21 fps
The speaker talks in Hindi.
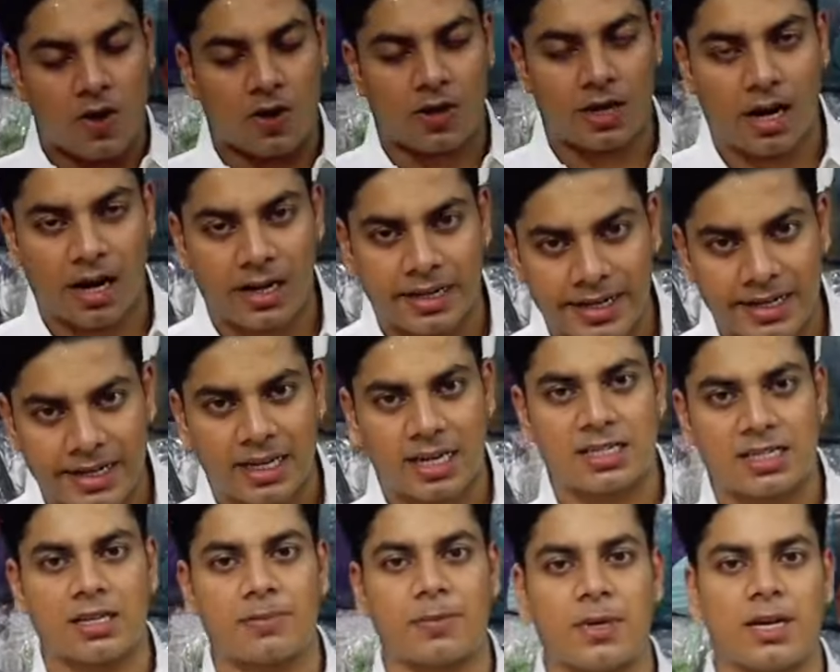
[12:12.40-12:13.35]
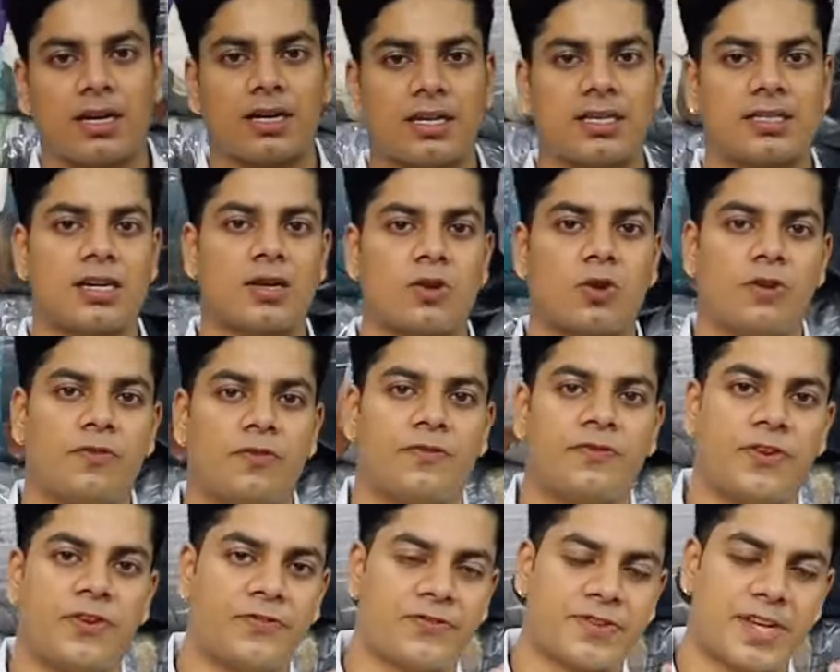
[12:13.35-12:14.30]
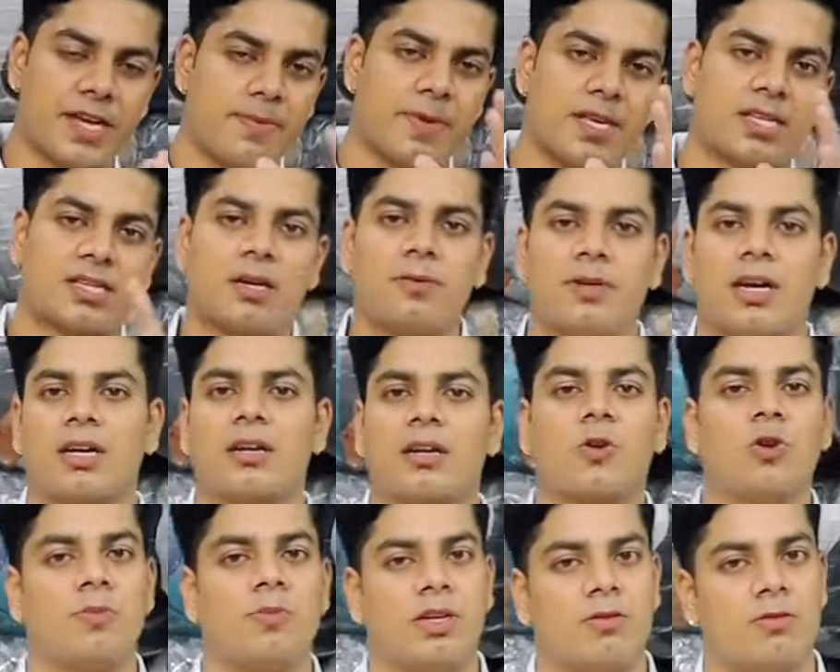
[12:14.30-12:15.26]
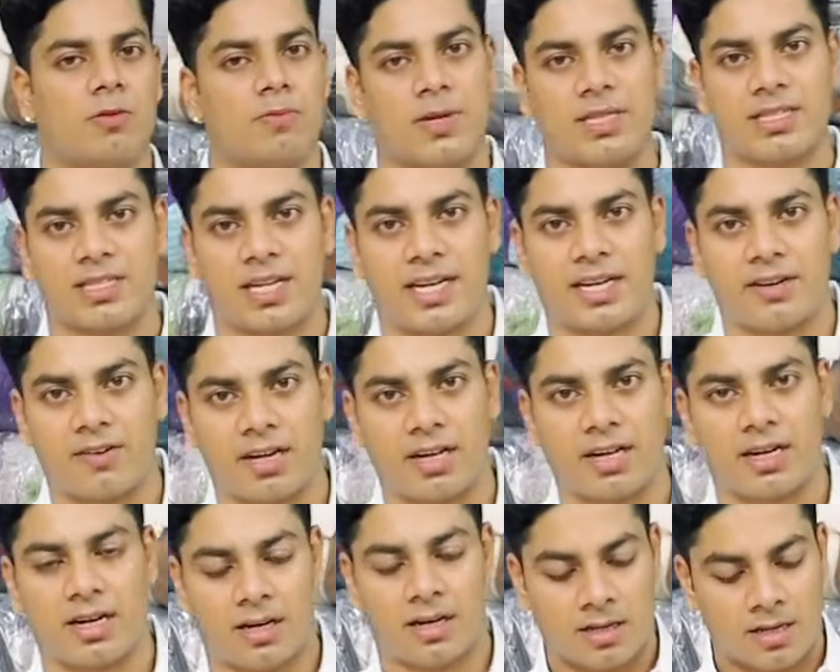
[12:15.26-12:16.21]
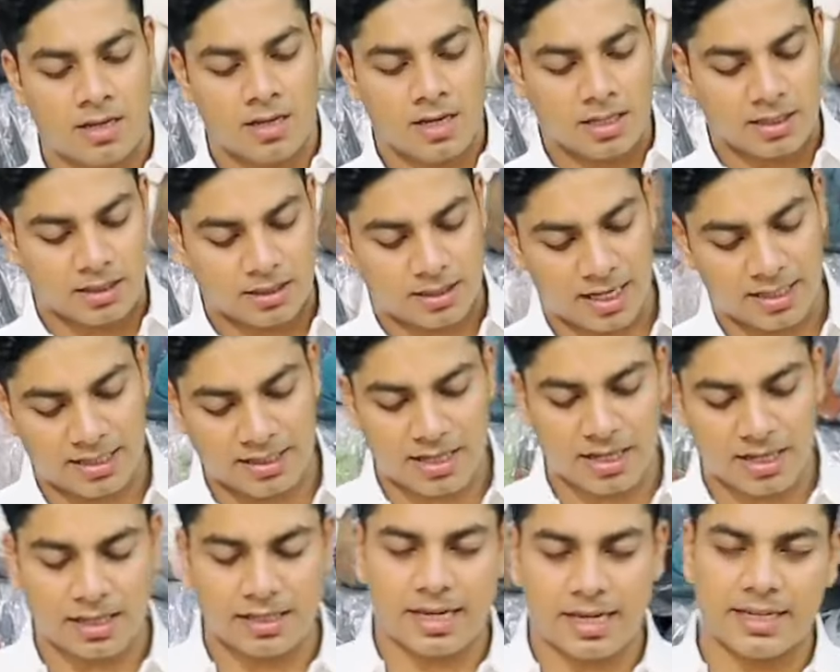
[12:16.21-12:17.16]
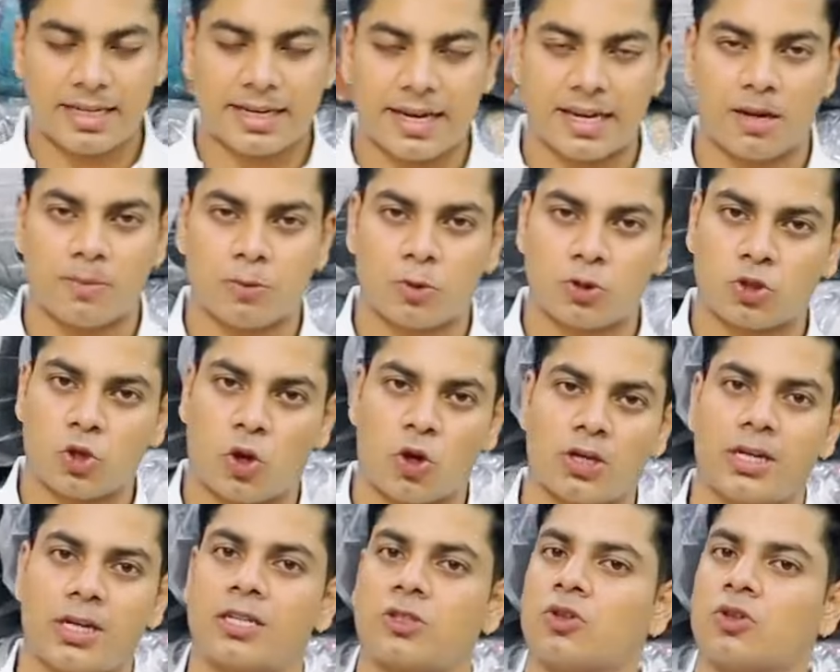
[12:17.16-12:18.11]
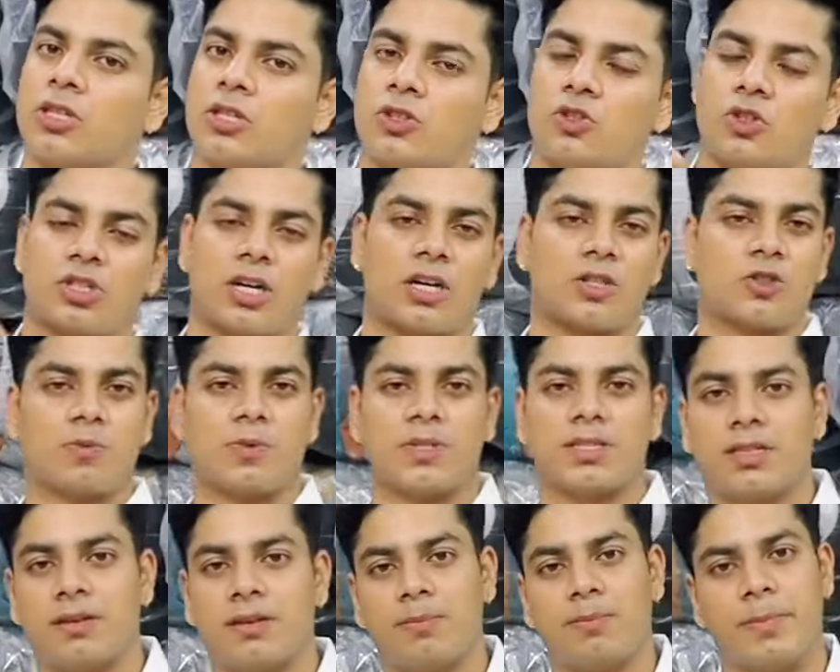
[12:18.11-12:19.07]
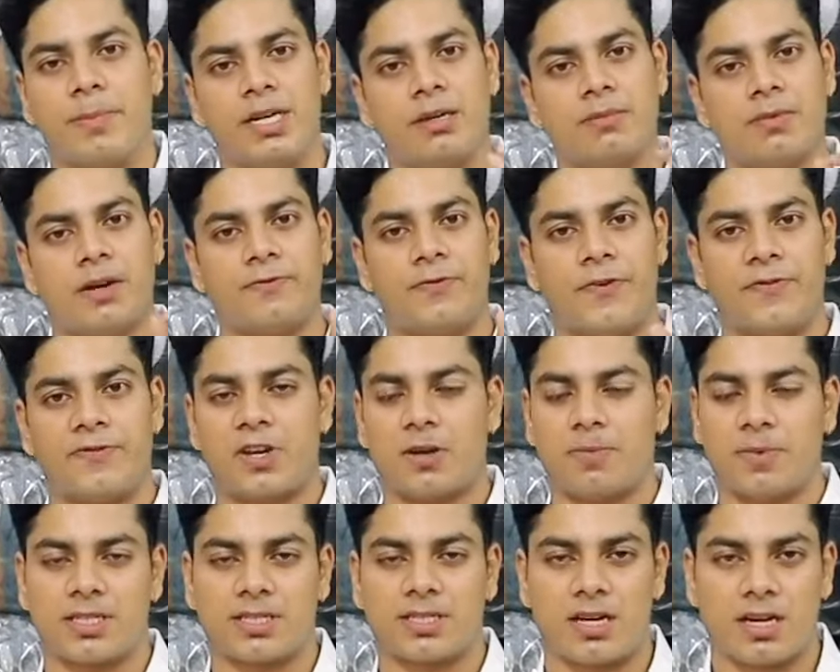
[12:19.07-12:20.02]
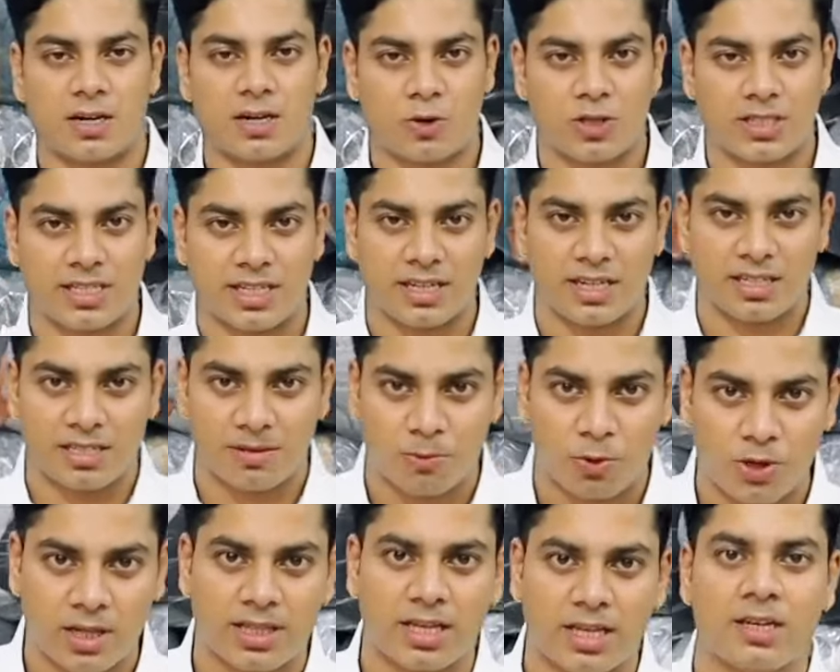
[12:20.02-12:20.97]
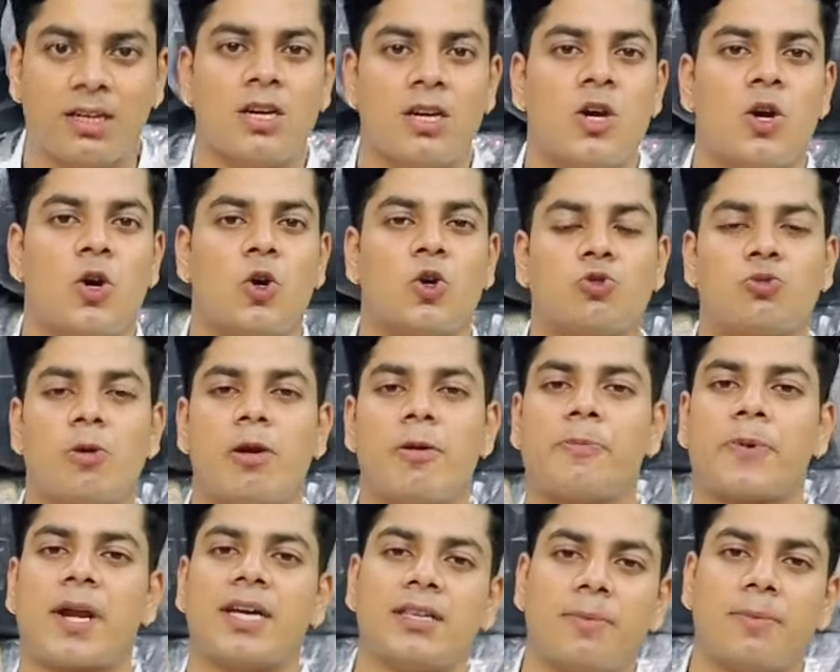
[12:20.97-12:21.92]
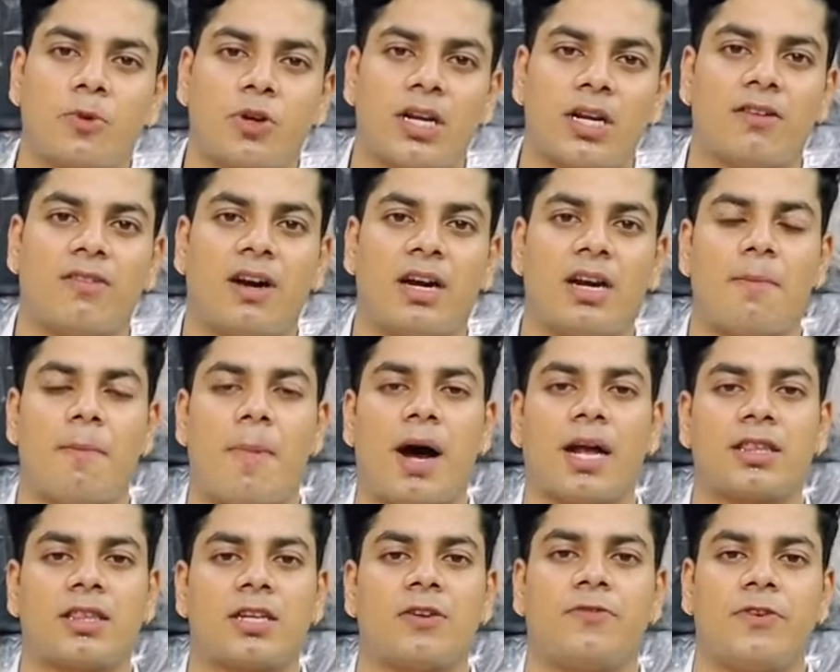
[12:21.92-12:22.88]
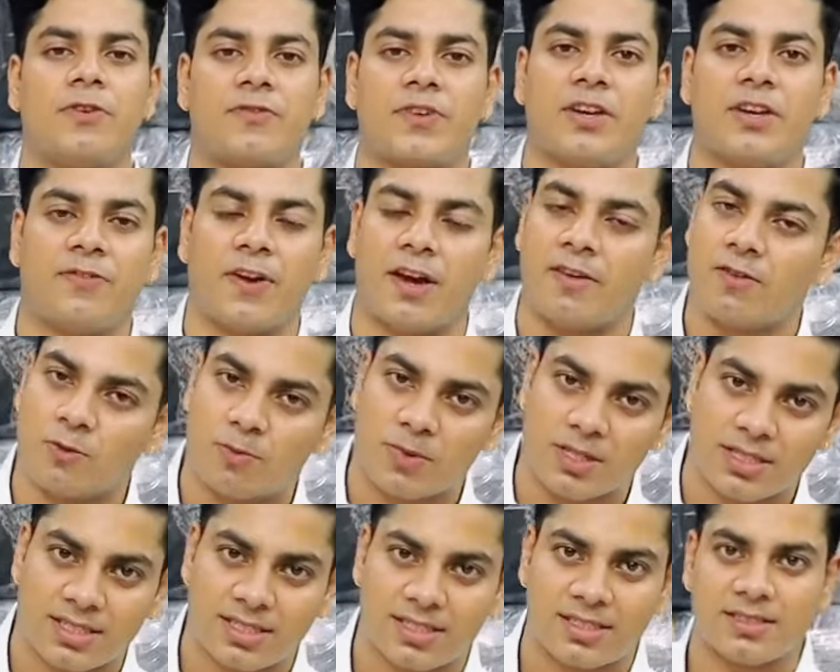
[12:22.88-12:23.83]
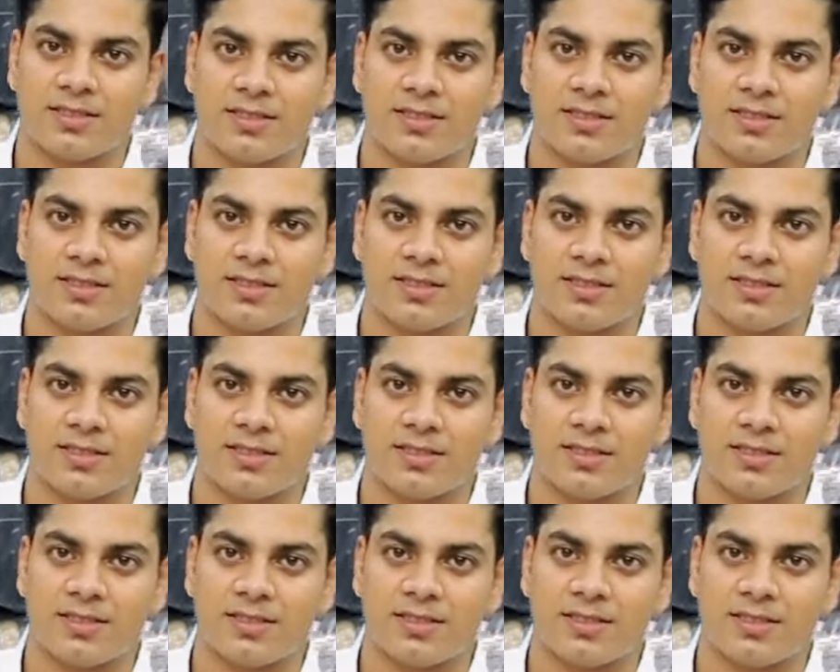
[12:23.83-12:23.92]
और आरडी कलेक्शन पे अगर इसका कोई 50 पीस का भी अगर कोई मिनिमम बंच लेने वाला है ना ज्यादा से ज्यादा ये नहीं कह रहा आपको सौ डेढ़ सौ तीन सौ चार सौ पीस मिनिमम फिफ्टी पीस का अगर कोई सिंगल जम्बू लेता है उसमें भी प्राइस आपको रहने वाला है मात्र फिफ्टी फाइव रुपीज